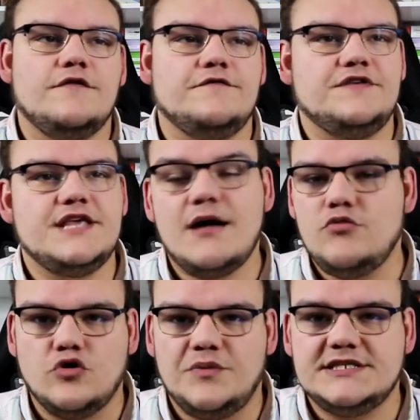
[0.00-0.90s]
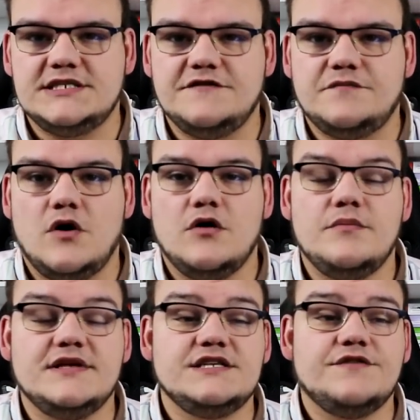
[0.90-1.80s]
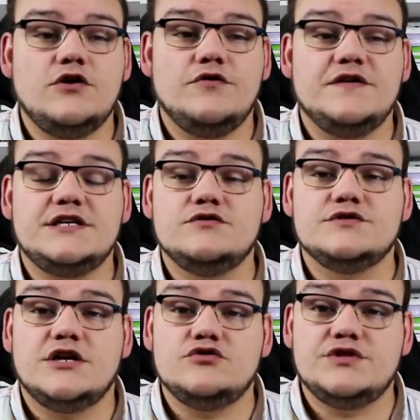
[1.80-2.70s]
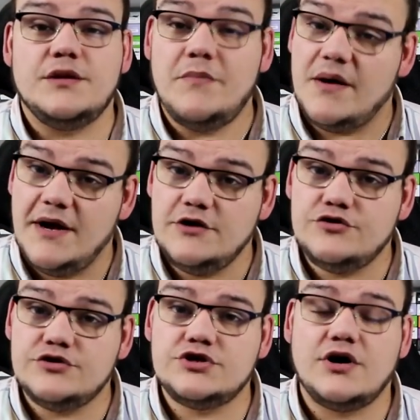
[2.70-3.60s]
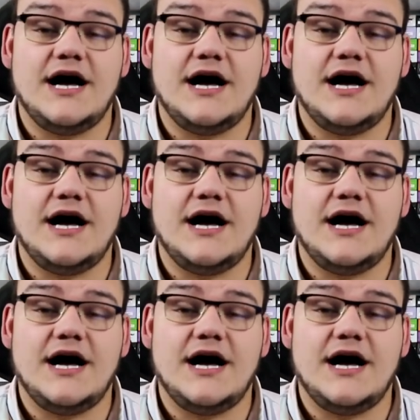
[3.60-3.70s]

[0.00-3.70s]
viable compétitivement mais c'est vrai le fait qu'il nous a ajouté pas mal de dungeons